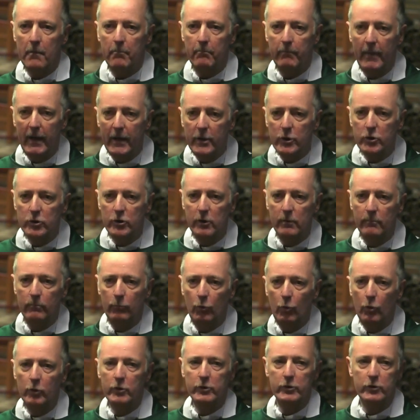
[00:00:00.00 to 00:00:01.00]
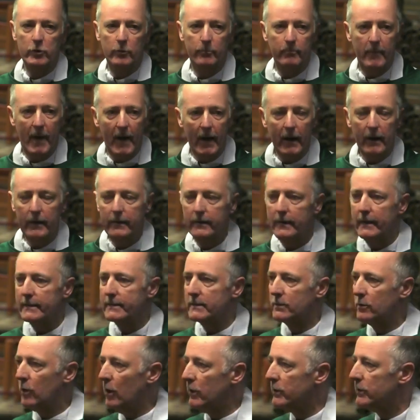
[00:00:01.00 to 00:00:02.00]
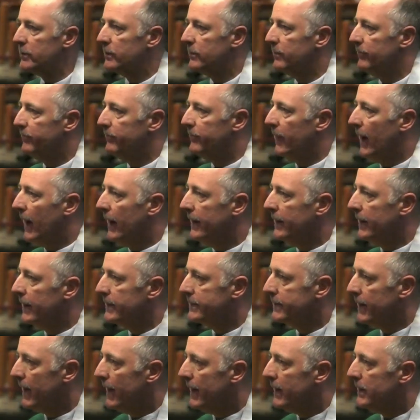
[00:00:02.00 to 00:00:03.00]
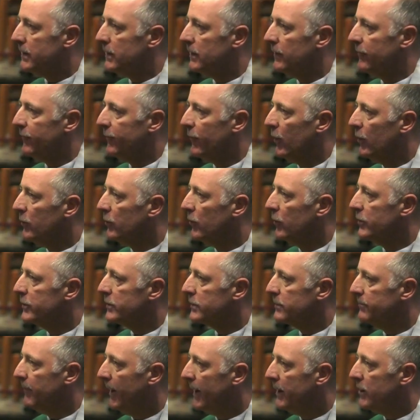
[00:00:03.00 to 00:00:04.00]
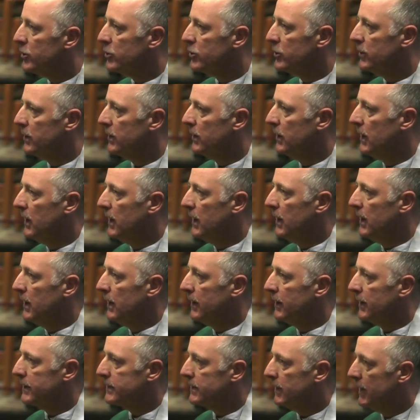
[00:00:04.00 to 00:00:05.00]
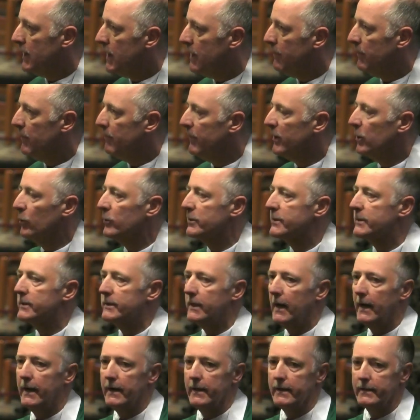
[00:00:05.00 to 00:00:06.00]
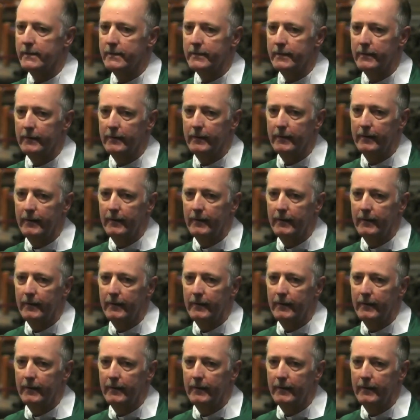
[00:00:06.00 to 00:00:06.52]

Menschen Mut zu machen, dass Gott an der Seite von uns Menschen das Leben mit uns teilt